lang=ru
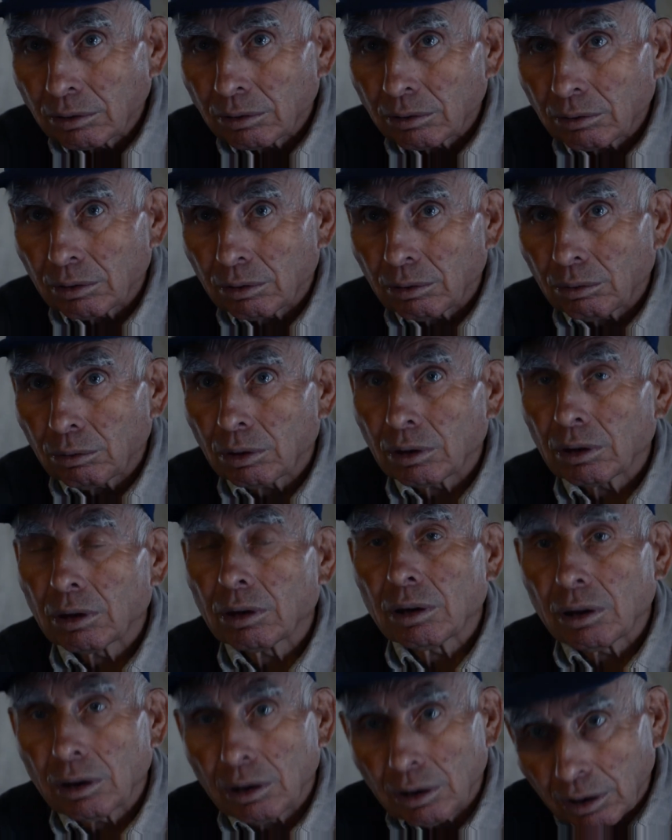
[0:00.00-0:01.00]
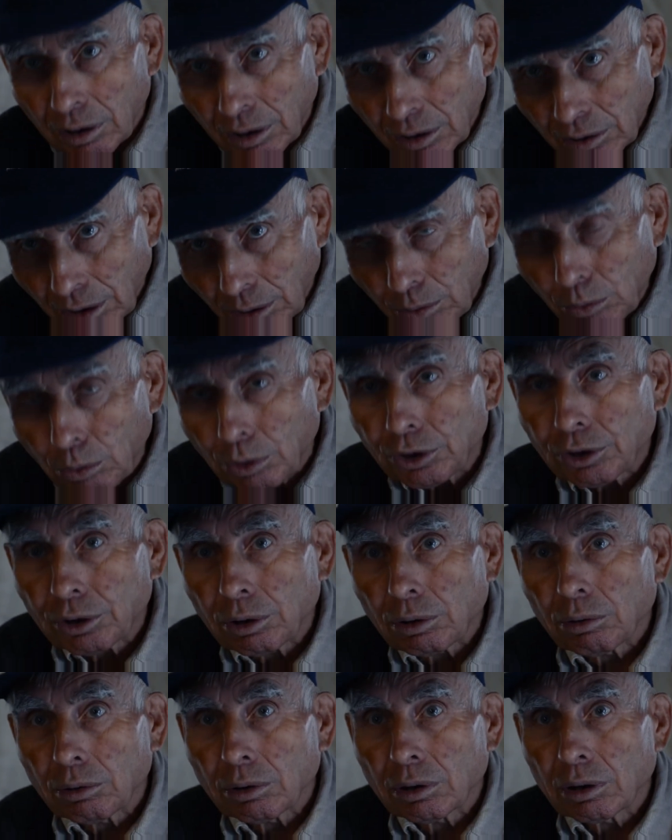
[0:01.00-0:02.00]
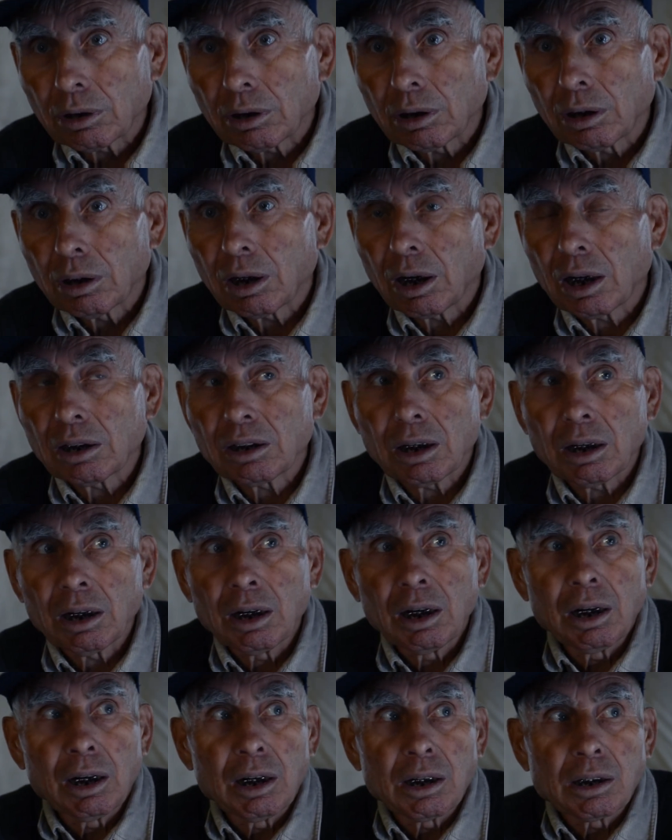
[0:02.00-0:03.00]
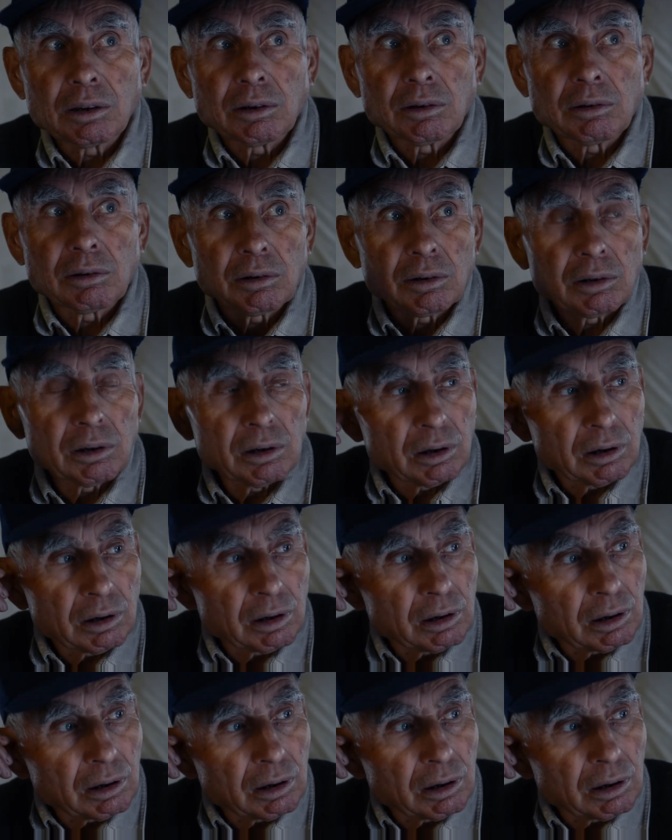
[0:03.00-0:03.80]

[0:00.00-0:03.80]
э, он и закончил он. Хотя э,